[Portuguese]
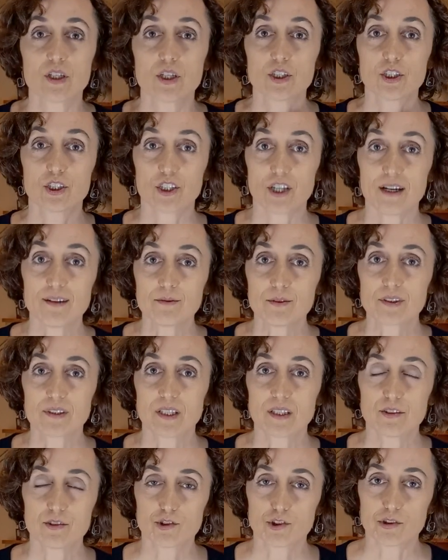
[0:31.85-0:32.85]
Já o
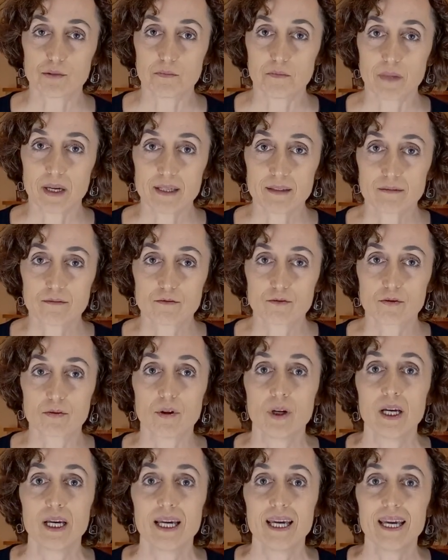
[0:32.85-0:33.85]
sentimento,
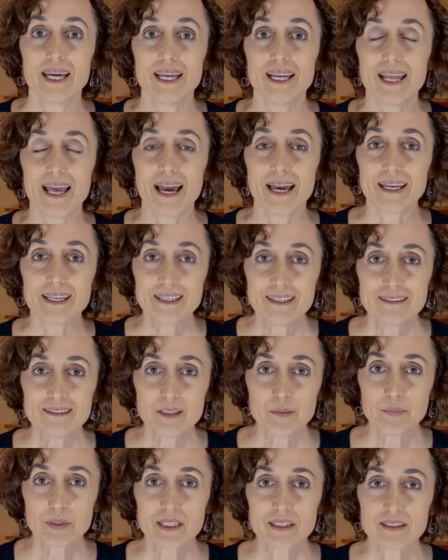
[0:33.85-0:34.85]
ele é a
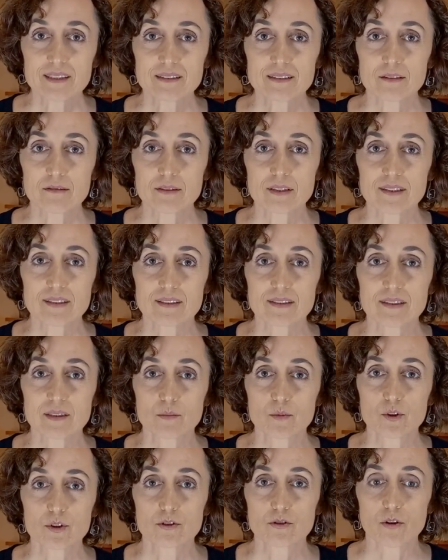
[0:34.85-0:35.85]
interpretação dessas
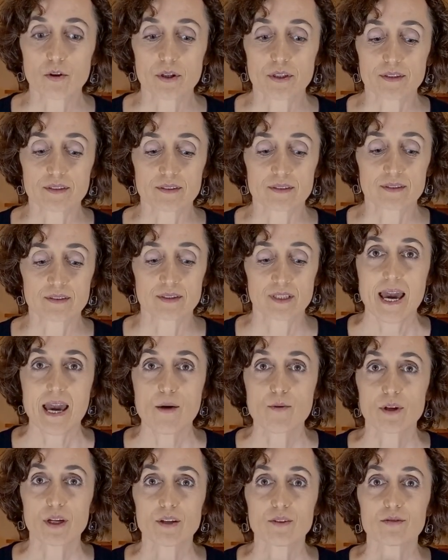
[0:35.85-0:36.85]
emoções. É
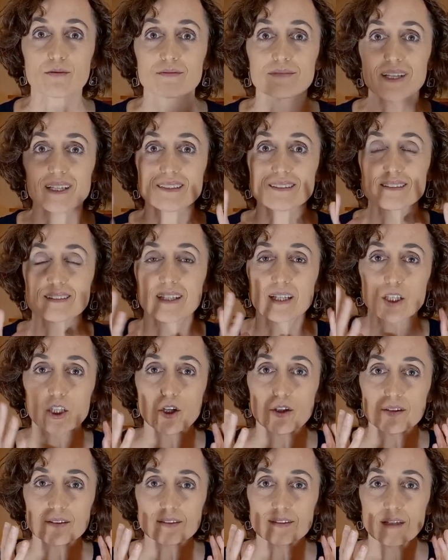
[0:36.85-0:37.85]
o que acontece na
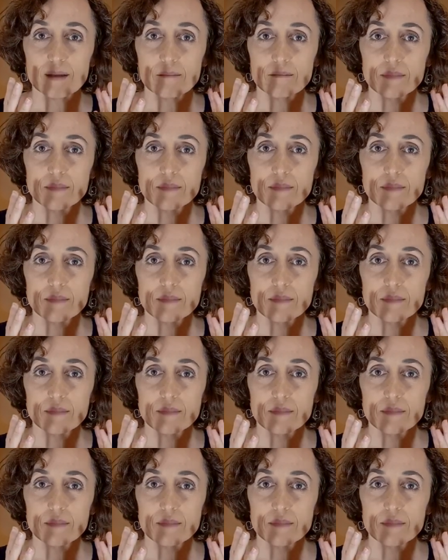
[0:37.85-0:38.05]
nossa